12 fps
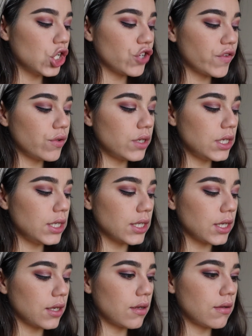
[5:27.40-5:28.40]
Je vais
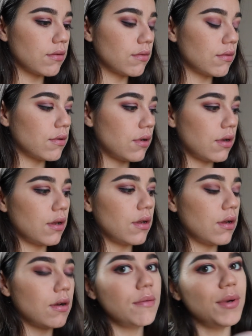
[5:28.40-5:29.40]
utiliser
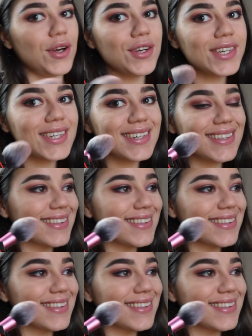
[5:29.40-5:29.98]
le blush.